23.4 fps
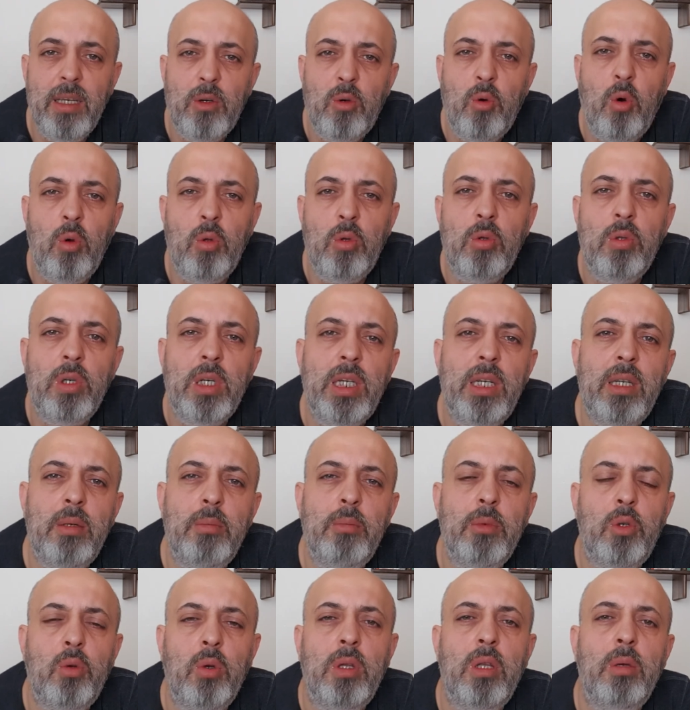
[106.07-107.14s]
kolunu
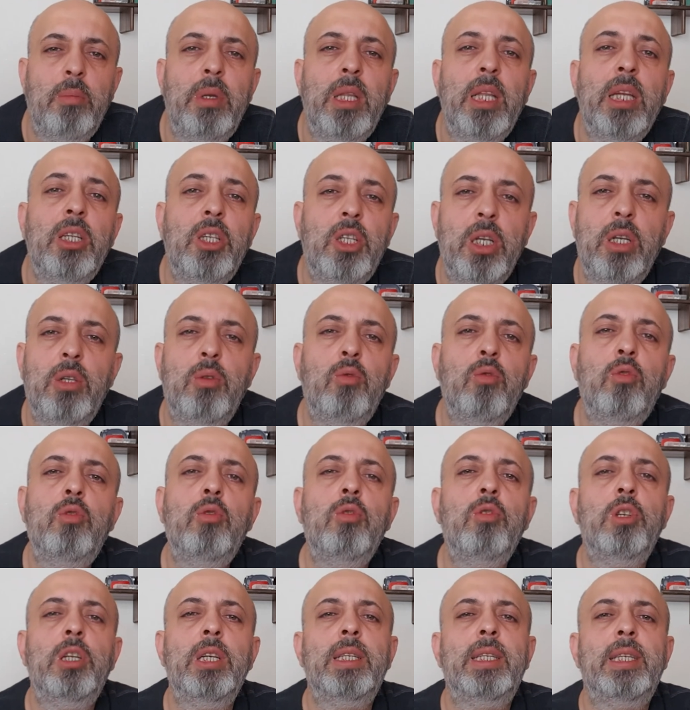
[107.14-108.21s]
kırmış olabileceği düşün
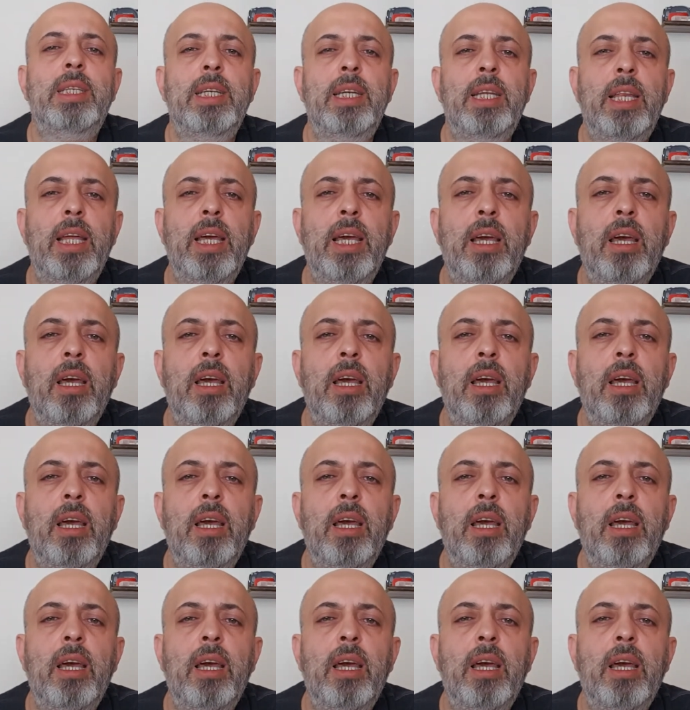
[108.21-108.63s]
düşüncesiyle